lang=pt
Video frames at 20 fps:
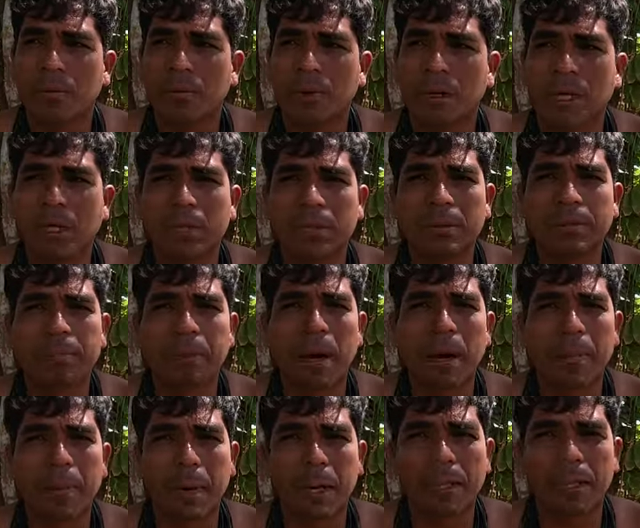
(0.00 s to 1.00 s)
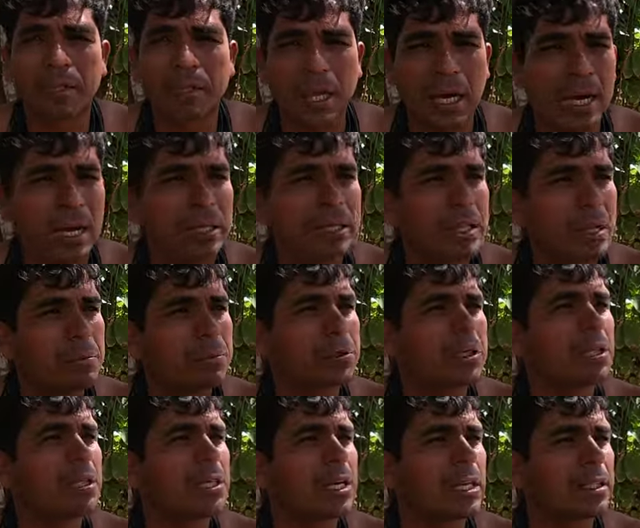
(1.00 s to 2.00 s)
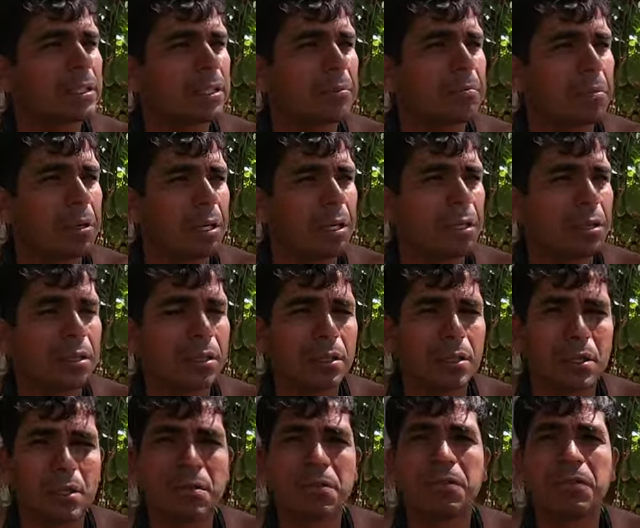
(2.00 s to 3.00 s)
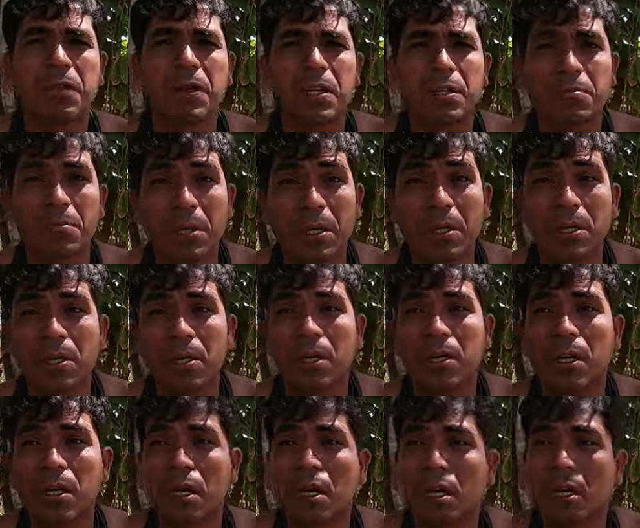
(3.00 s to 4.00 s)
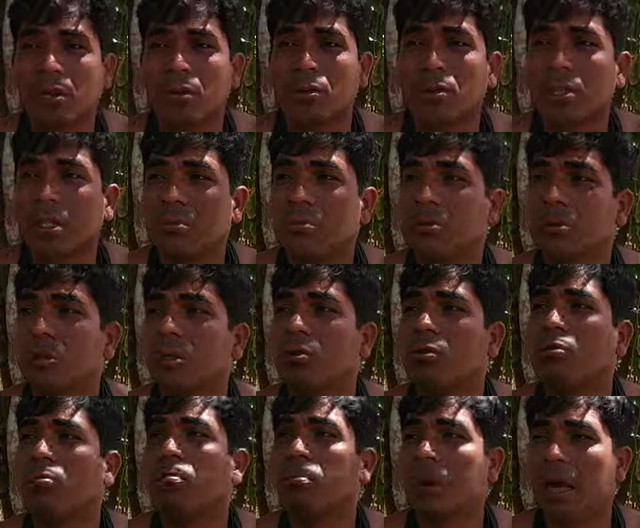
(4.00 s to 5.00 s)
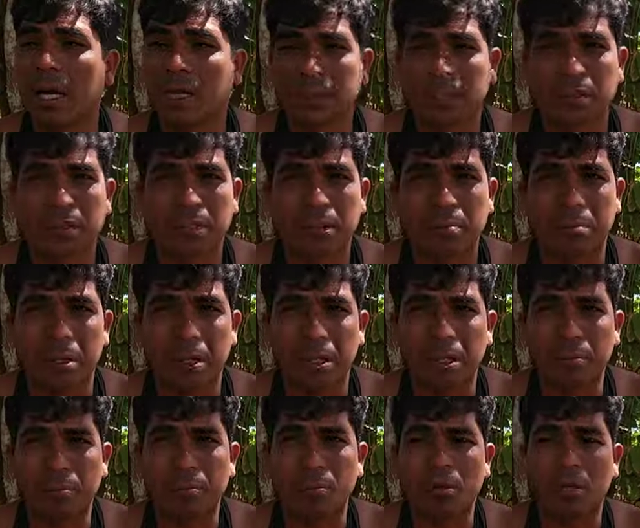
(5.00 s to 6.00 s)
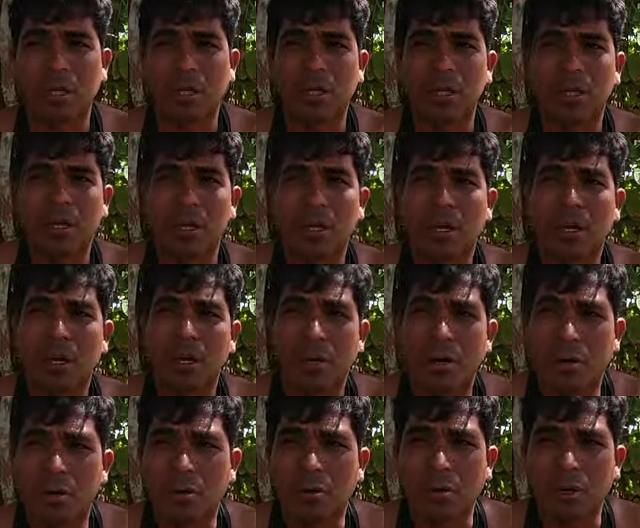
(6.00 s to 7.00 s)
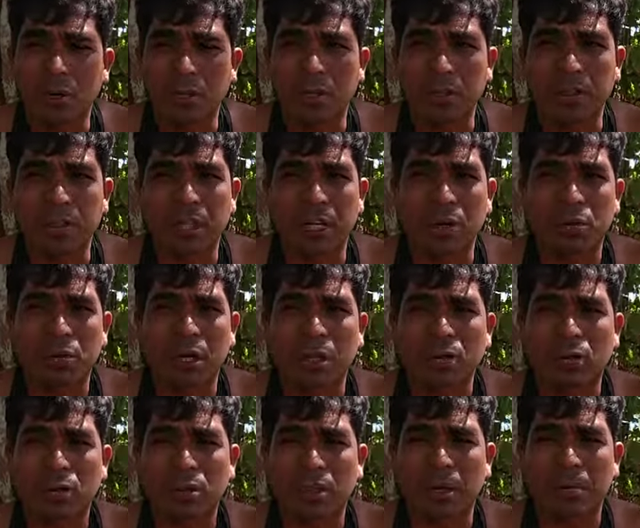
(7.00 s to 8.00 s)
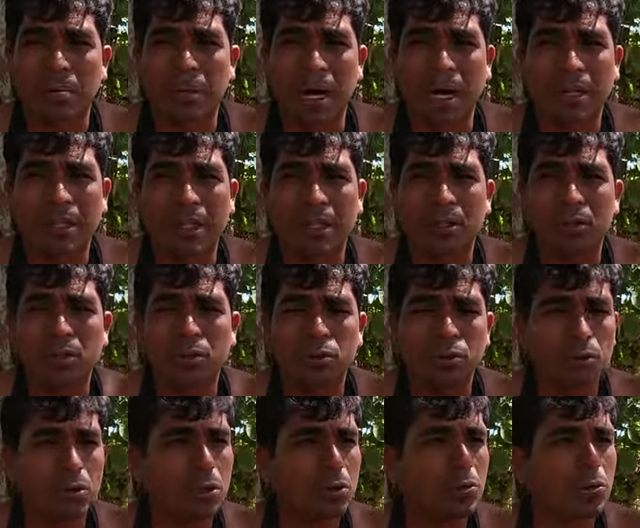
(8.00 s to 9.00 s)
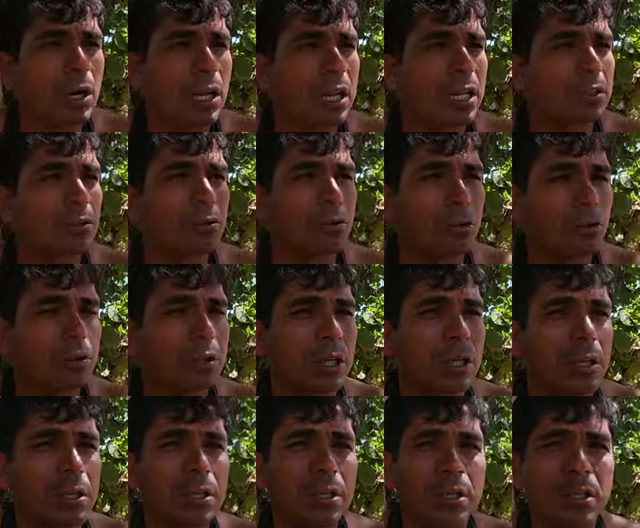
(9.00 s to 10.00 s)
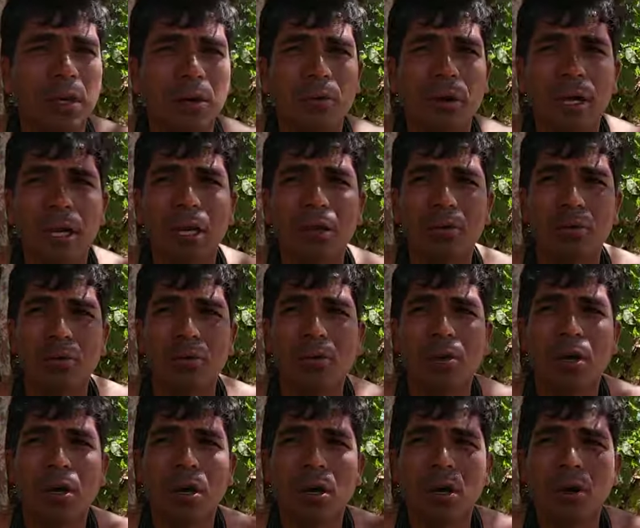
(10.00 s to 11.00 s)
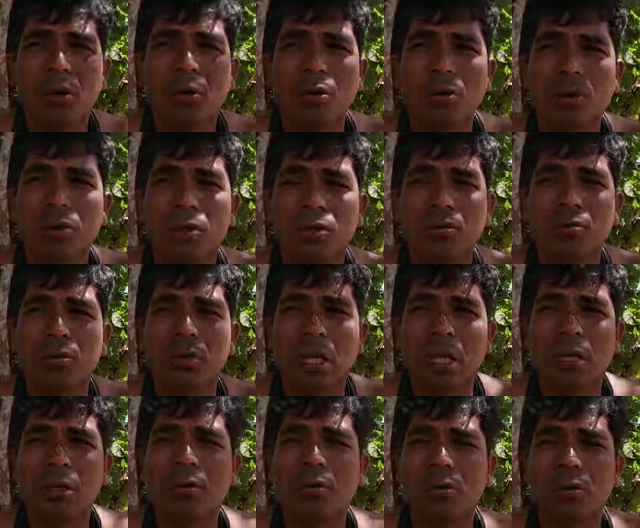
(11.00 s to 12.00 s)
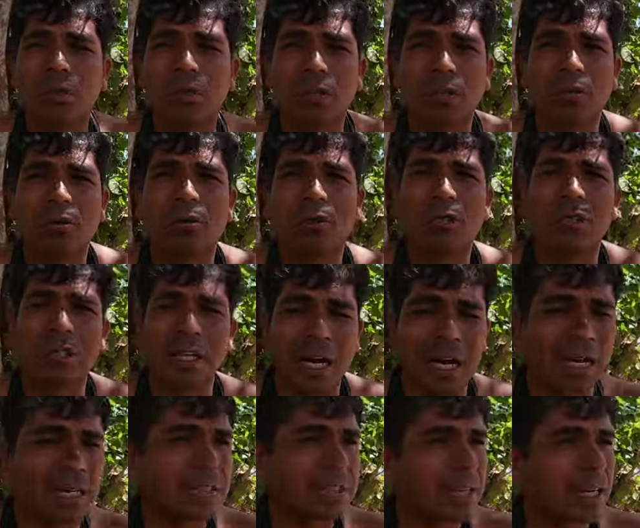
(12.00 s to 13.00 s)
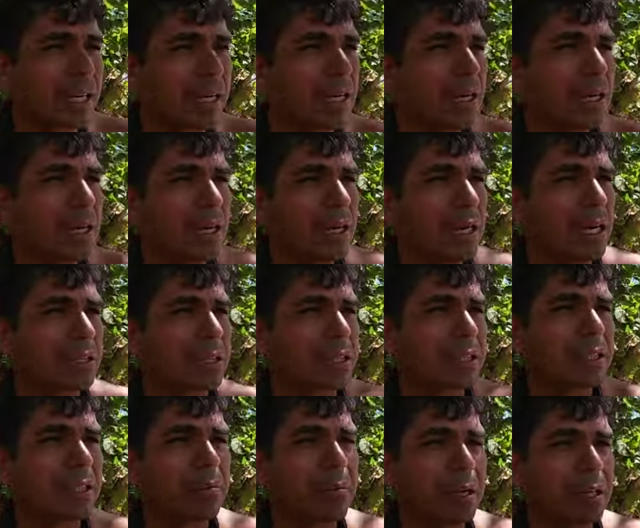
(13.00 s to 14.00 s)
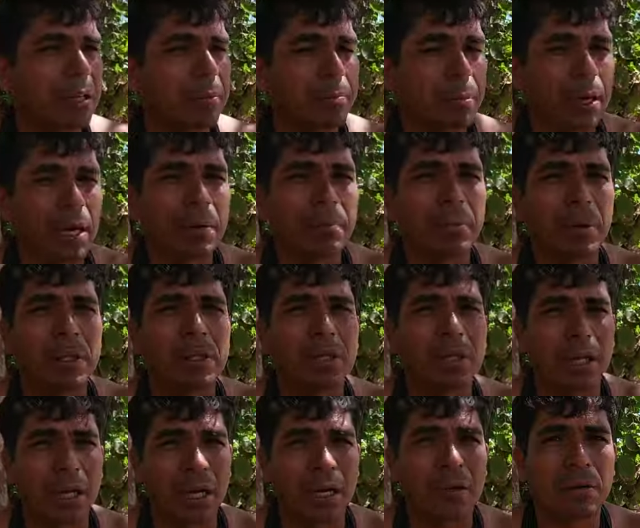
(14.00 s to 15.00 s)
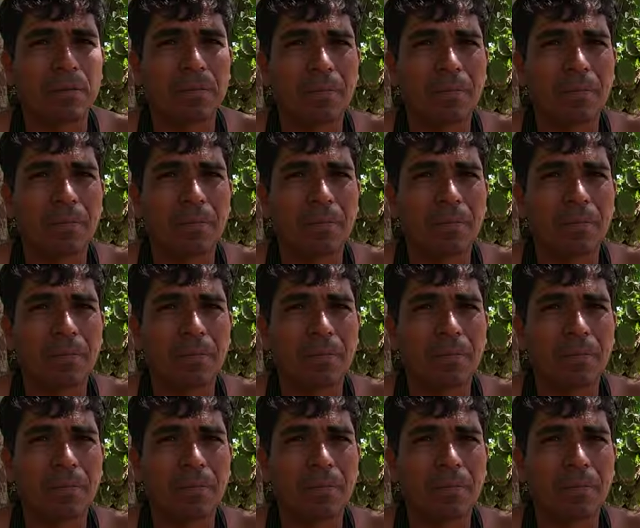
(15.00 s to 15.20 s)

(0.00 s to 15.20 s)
porque se para plantar temos que ter a semente. E, infelizmente, nós temos que comprar essa semente, porque que fizeram com a nossa mata, destruíram ela toda. Então ela não, hoje não tem condição de dar essa, essa semente para plantar.